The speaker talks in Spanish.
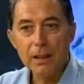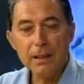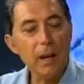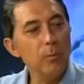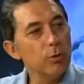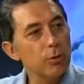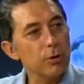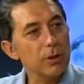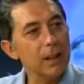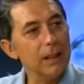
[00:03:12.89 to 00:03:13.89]
y hay
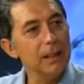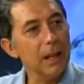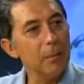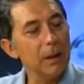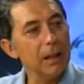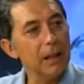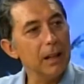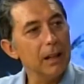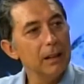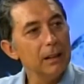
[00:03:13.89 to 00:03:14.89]
muchos que el día de
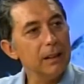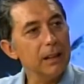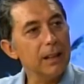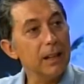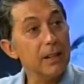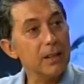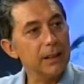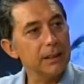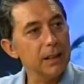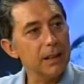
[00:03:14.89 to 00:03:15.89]
mañana eh, quieren
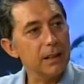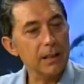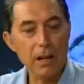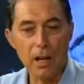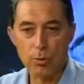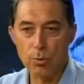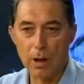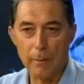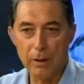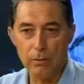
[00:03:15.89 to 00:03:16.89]
ser tenistas. Es un
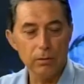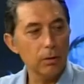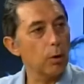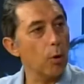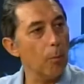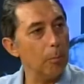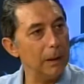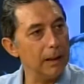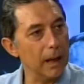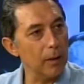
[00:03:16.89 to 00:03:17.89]
camino
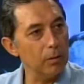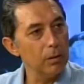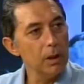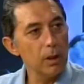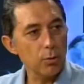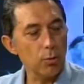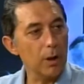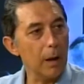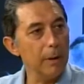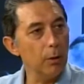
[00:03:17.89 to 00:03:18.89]
complicado, es un
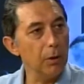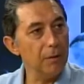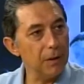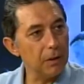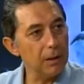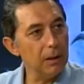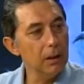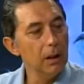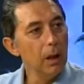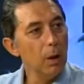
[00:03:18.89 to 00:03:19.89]
camino
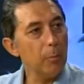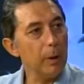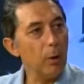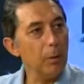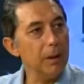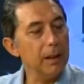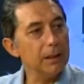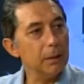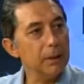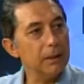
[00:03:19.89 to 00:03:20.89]
difícil, pero
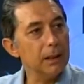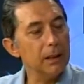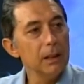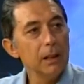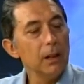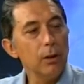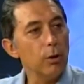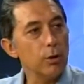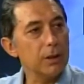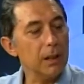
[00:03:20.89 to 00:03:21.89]
evidentemente
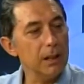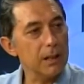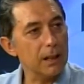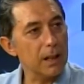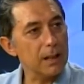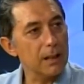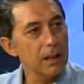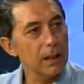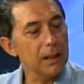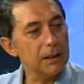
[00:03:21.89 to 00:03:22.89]
los tenistas
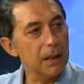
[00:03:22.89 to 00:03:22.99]
que